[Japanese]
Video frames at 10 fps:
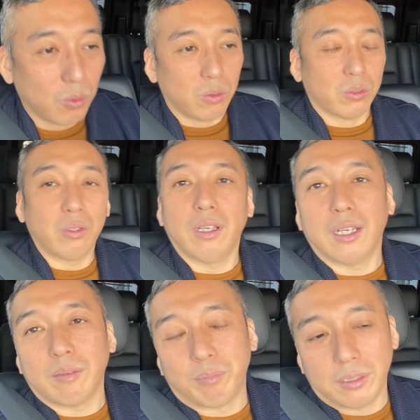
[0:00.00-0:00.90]
それが
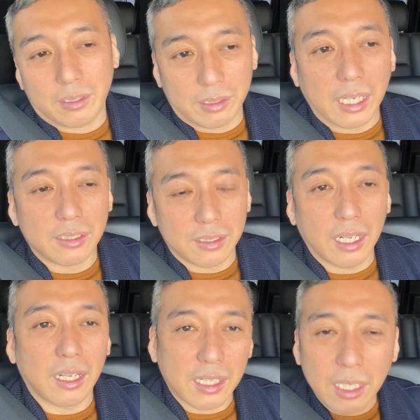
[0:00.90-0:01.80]
やっぱ大事。だ
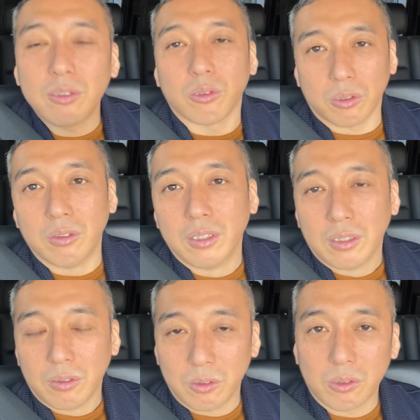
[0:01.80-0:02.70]
から書くこと。
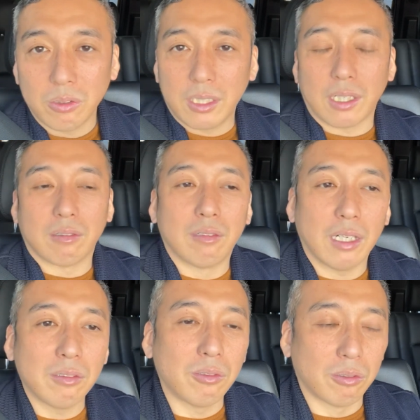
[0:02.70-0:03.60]
とにかく書
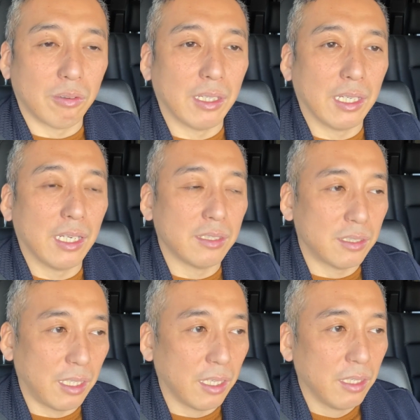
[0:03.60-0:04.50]
くことが大事
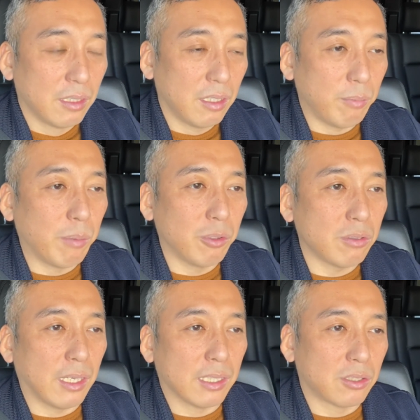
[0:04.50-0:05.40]
で。で、まあ僕
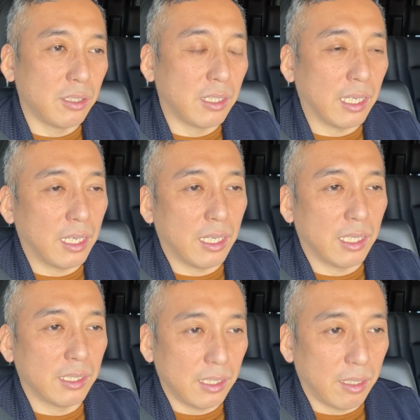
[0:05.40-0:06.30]
はツイッター
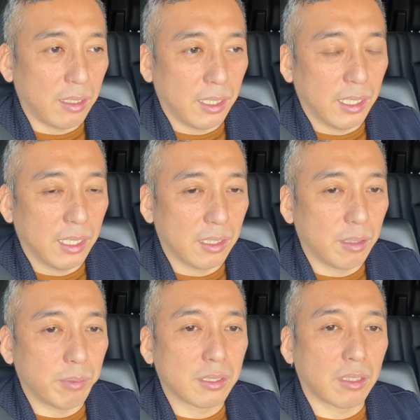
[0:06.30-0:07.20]
ね、やって
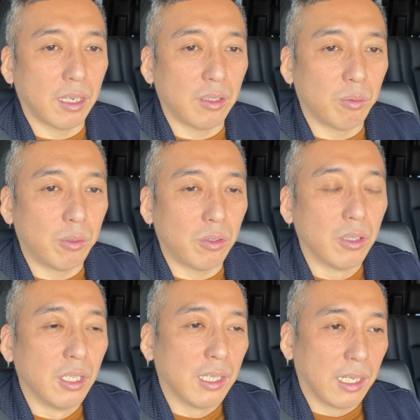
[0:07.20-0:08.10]
ますけれども、
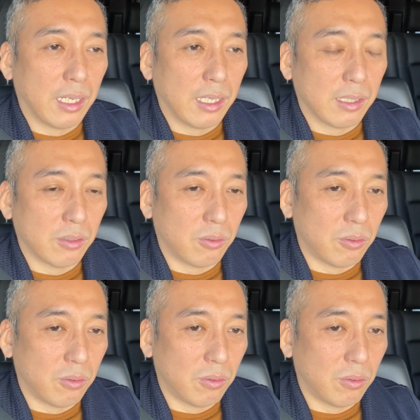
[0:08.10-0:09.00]
あ
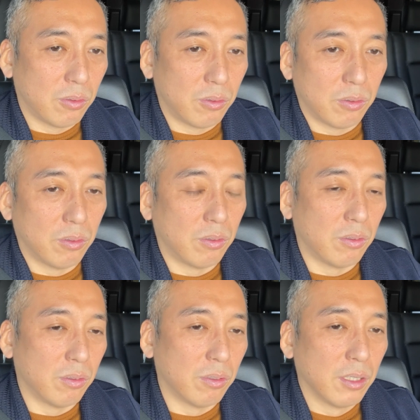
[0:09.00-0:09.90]

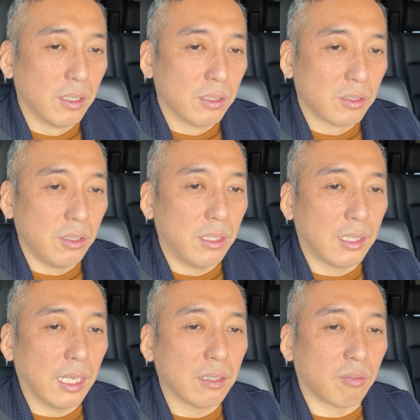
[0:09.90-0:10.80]
のー、
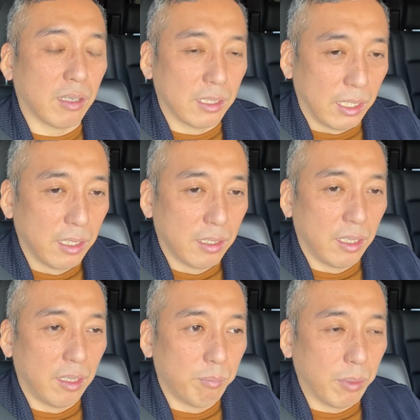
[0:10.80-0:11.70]
ツイッターとかで、
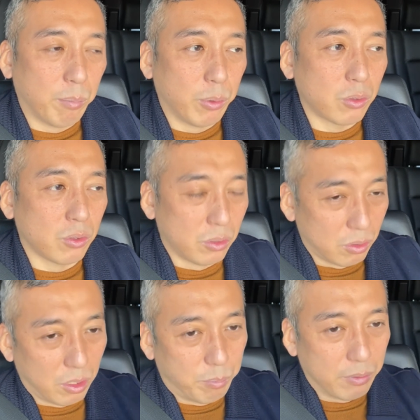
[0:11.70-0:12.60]
えー、まあ僕
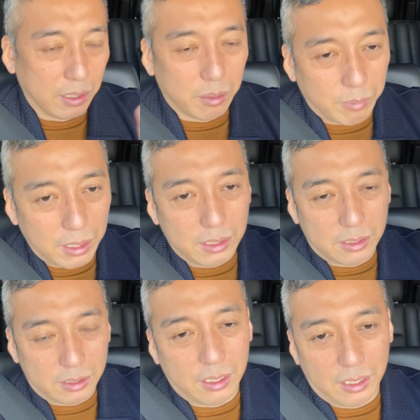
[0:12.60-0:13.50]
のリプランで毎
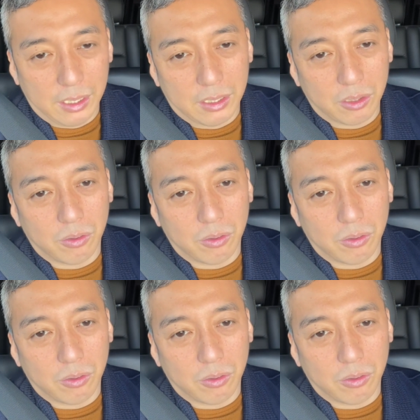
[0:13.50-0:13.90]
日今